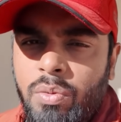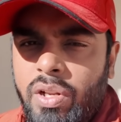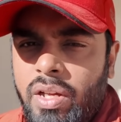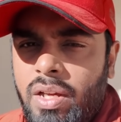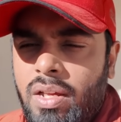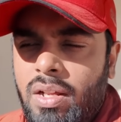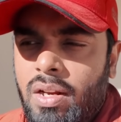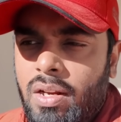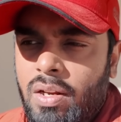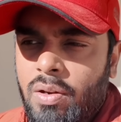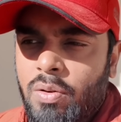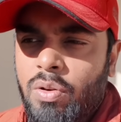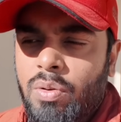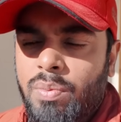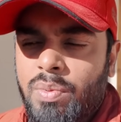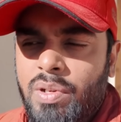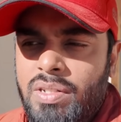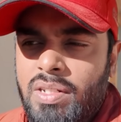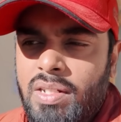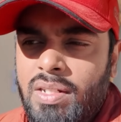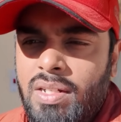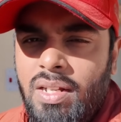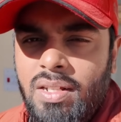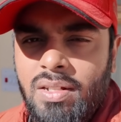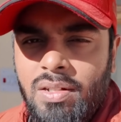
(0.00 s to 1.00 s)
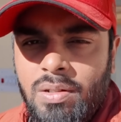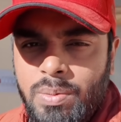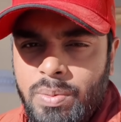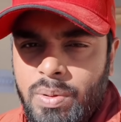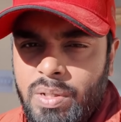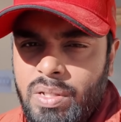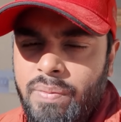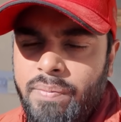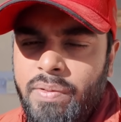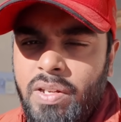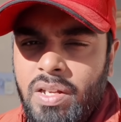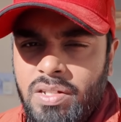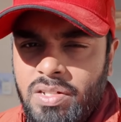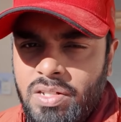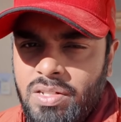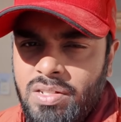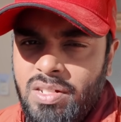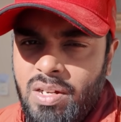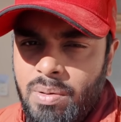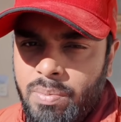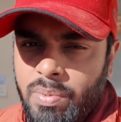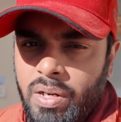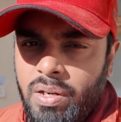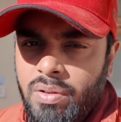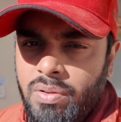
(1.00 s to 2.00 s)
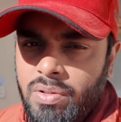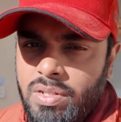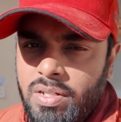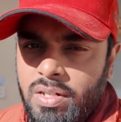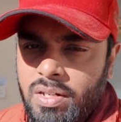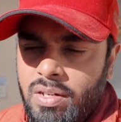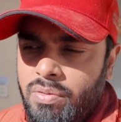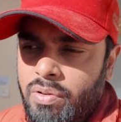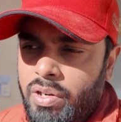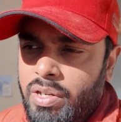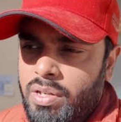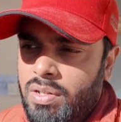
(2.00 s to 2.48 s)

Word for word: முடிக்கிற அளவுக்கு பார்த்தீங்கன்னா அதில் ஸ்பெசிஃபிகேஷன்ஸ் நான் பண்ணி வச்சுருக்கேன்